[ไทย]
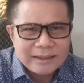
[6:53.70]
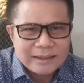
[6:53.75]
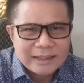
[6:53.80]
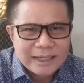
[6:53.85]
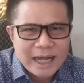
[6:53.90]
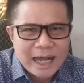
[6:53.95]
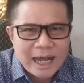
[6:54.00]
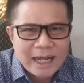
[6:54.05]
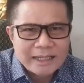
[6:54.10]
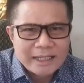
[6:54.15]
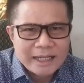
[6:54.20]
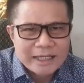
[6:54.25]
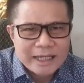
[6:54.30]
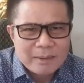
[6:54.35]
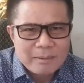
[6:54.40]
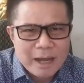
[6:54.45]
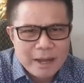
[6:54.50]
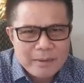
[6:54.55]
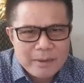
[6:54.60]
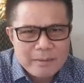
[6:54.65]
นะถ้าจะ
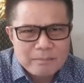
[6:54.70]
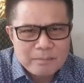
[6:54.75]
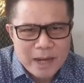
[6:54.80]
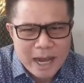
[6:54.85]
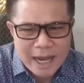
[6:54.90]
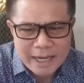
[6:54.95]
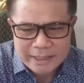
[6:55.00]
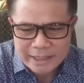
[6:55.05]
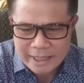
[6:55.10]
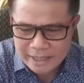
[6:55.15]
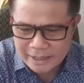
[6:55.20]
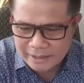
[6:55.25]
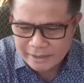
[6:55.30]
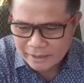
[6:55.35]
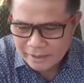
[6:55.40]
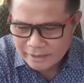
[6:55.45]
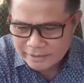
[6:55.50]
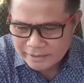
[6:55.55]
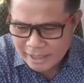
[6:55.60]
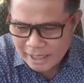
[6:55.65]
มาอภิปรายใน
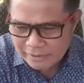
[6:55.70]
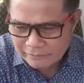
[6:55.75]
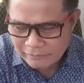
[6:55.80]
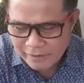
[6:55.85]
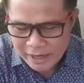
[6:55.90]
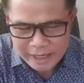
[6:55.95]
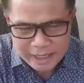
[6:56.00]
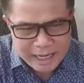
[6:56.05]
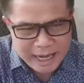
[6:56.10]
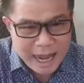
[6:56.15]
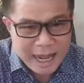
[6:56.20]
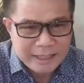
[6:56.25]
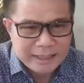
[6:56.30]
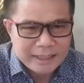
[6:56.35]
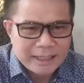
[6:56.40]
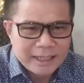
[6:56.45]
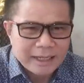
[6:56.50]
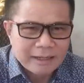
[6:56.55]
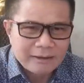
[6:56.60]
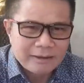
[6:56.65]
ซีกฝ่ายค้าน
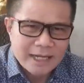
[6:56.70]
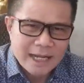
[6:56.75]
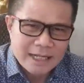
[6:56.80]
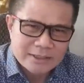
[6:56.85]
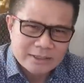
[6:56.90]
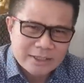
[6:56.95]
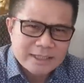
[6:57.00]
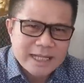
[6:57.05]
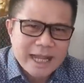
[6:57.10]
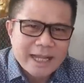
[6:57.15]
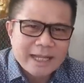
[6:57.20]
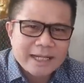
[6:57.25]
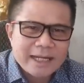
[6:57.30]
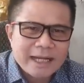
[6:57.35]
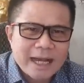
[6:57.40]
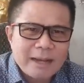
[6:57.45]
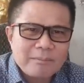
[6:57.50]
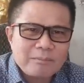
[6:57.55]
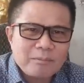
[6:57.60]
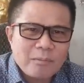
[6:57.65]
เนี่ยก็น่าสนใจ
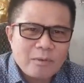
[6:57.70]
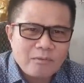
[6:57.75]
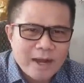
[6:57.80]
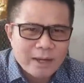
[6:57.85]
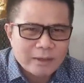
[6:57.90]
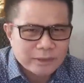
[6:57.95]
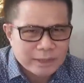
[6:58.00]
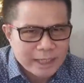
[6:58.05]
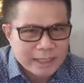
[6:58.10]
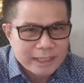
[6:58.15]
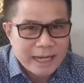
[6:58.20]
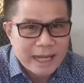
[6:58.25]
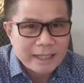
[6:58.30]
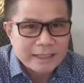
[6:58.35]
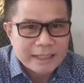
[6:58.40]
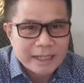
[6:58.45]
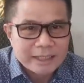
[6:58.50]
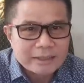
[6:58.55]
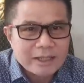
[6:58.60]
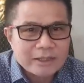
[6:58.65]
นะครับผมว่าจริงๆนะ
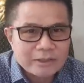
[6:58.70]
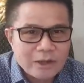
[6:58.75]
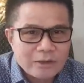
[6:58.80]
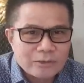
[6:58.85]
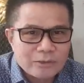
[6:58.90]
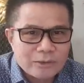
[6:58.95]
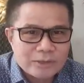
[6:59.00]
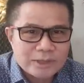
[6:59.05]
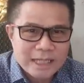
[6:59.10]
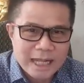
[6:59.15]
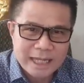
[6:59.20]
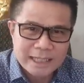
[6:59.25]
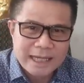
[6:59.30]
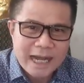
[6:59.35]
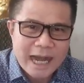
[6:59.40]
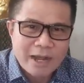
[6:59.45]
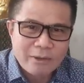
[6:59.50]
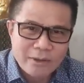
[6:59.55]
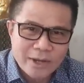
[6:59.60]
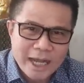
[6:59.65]
แต่ต้องดูสา
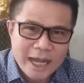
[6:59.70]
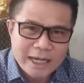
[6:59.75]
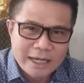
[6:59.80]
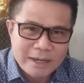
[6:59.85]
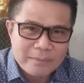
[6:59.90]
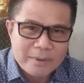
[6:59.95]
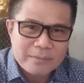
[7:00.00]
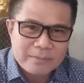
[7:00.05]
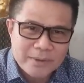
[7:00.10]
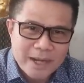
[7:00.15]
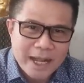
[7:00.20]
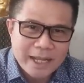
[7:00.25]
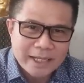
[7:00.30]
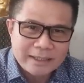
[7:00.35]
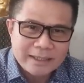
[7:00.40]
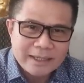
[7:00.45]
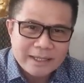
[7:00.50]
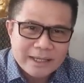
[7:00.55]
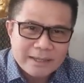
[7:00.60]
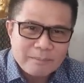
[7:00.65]
ระของการอภิปราย
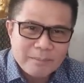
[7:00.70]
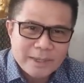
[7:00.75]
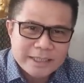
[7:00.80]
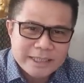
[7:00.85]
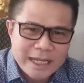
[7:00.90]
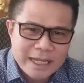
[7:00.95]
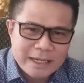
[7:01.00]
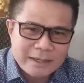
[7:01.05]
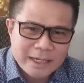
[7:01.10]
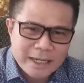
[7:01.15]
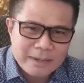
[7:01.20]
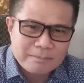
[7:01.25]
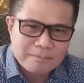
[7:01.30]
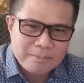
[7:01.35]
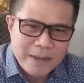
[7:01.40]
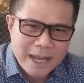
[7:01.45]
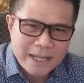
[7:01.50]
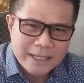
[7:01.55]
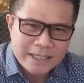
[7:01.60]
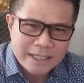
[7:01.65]
ไม่ใช่เล่น
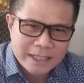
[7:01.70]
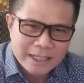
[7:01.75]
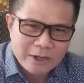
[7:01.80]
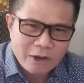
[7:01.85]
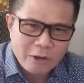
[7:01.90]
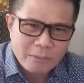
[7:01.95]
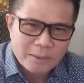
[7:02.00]
ปลายหีหลอก